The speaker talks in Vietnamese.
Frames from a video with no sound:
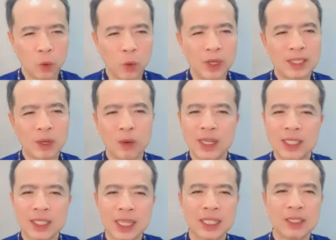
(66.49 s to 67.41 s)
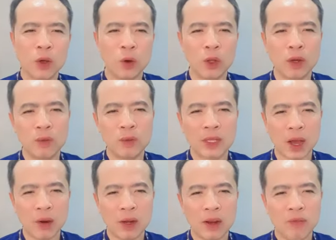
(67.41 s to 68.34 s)
Cuốn giáo lý Sách Giáo hội Công
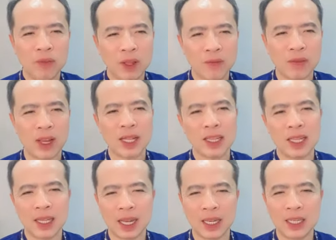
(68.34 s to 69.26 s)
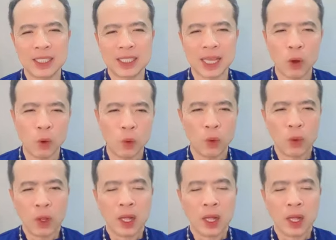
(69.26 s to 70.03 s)
giáo đã viết về các thiên thần như sau.